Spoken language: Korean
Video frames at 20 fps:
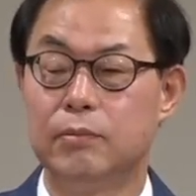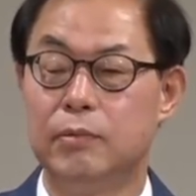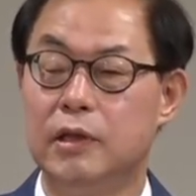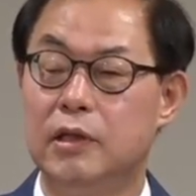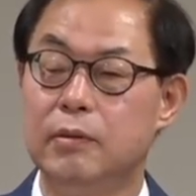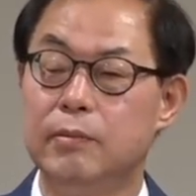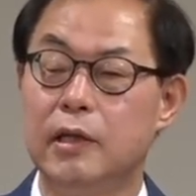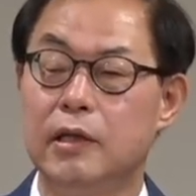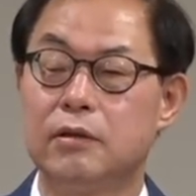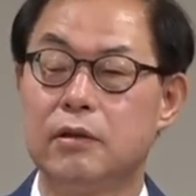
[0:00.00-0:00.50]

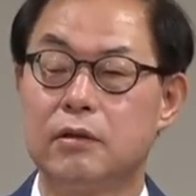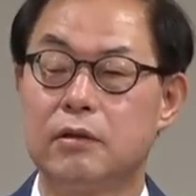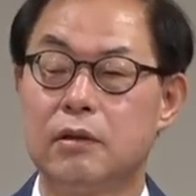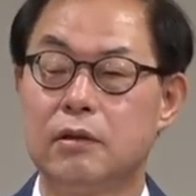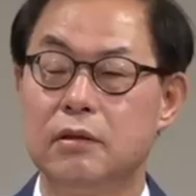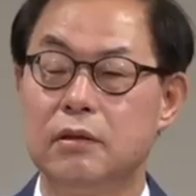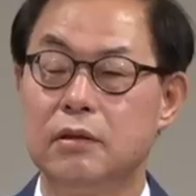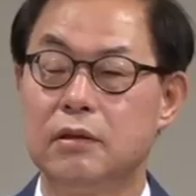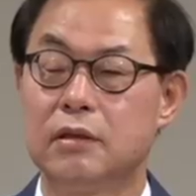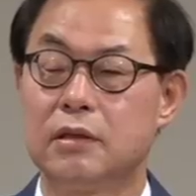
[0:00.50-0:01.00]
믿음에
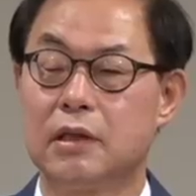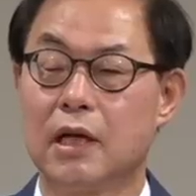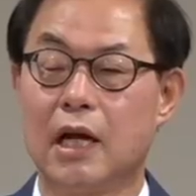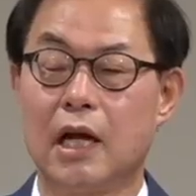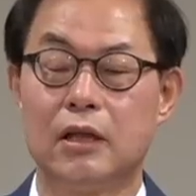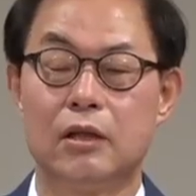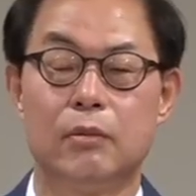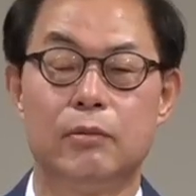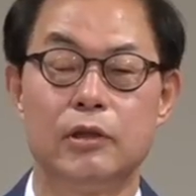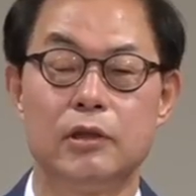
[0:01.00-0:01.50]
있어서는
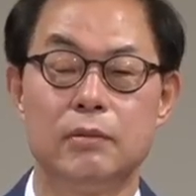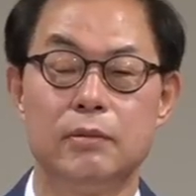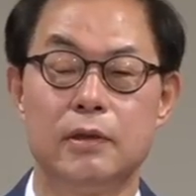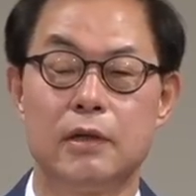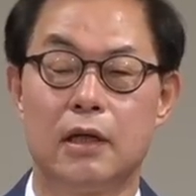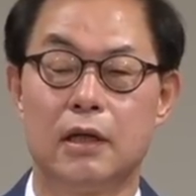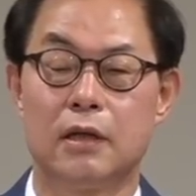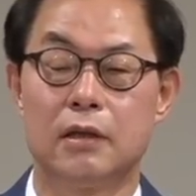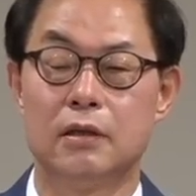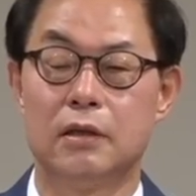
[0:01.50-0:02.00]
잘 안
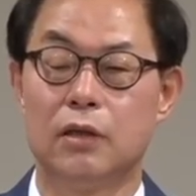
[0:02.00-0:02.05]
넘어집니다.